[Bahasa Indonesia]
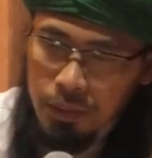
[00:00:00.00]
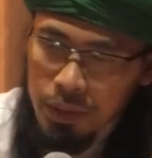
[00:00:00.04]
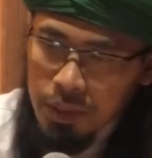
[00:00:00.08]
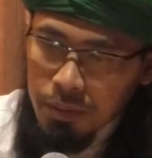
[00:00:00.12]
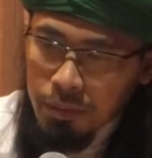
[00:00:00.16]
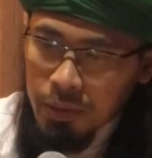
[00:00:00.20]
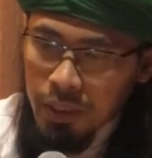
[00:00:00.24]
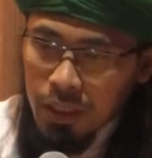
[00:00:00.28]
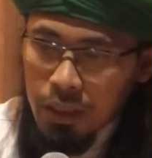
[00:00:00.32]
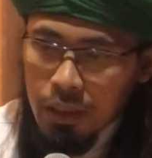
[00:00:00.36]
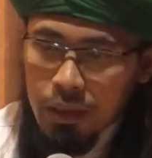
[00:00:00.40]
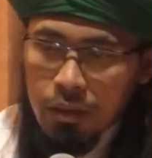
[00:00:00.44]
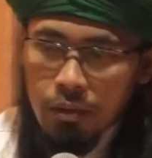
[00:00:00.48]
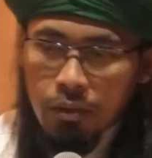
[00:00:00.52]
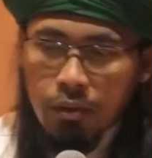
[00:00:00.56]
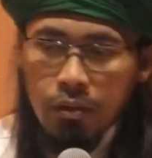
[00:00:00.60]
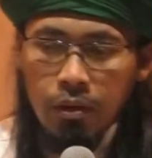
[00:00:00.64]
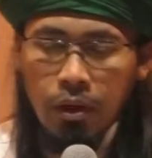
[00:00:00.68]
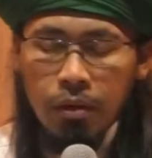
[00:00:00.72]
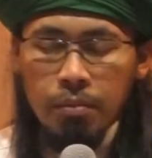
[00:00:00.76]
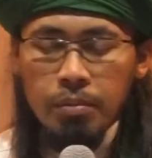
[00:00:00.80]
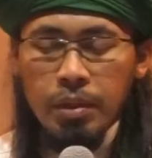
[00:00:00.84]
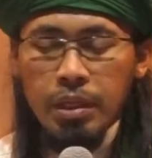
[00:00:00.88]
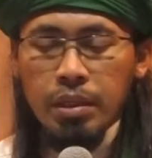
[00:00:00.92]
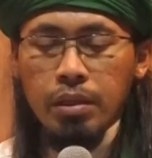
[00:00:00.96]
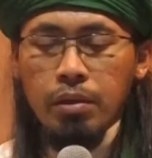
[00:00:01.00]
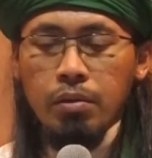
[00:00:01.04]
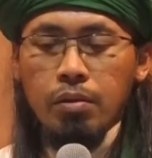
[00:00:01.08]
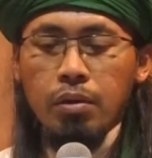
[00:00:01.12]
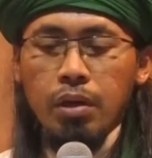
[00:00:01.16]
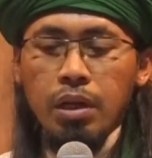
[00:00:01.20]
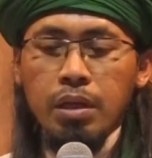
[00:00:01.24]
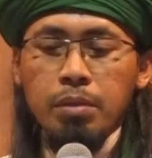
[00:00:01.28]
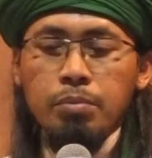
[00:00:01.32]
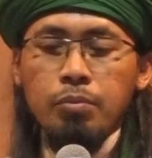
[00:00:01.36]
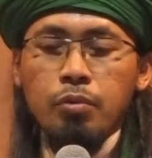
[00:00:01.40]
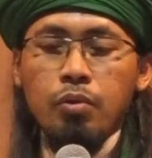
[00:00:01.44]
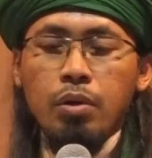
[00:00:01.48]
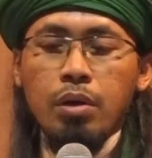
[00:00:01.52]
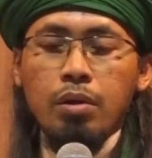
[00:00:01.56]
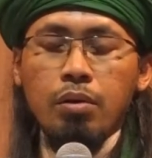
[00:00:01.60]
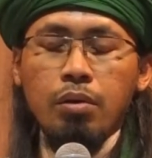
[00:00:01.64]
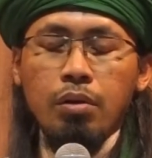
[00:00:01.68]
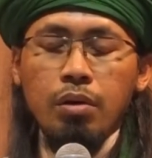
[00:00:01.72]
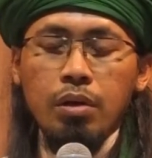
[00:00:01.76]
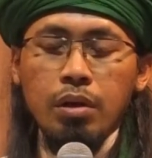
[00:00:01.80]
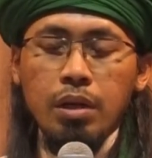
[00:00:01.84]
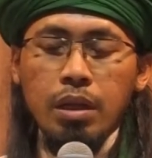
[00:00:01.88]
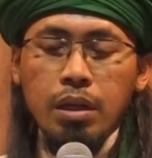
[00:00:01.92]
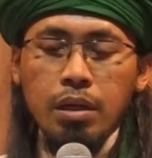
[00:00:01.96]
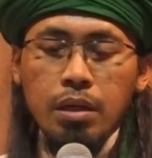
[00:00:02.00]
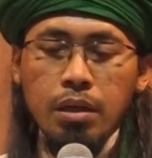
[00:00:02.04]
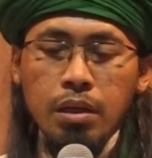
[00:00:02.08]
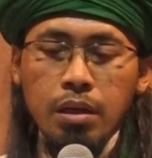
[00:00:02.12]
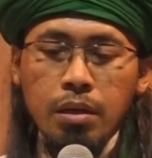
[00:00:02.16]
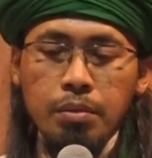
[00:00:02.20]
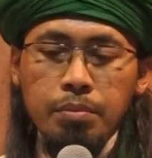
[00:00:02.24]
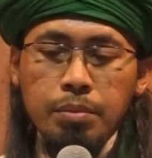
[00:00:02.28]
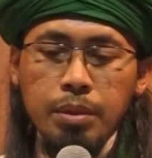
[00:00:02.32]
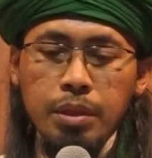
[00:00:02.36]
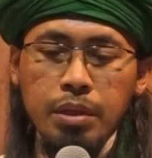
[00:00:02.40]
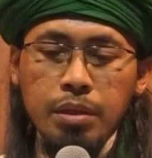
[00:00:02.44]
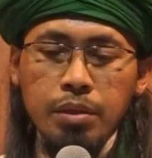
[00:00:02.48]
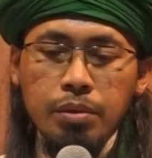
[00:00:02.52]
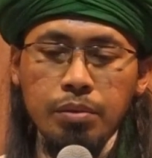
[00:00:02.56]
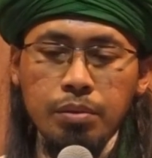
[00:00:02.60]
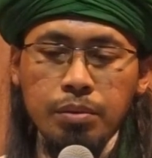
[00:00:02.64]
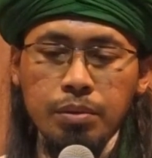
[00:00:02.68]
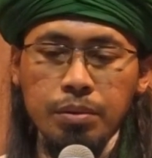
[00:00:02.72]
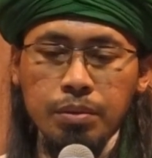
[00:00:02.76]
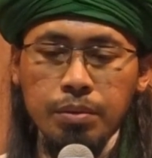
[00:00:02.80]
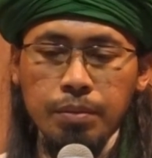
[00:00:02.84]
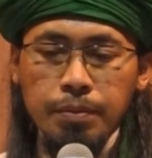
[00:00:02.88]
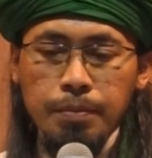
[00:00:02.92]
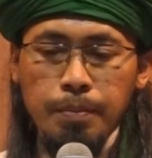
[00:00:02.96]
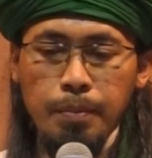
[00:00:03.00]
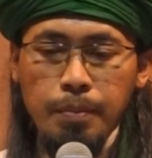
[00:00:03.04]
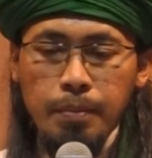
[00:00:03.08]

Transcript: Bismillahirrahmanirrahim wa qala an-nabiyyu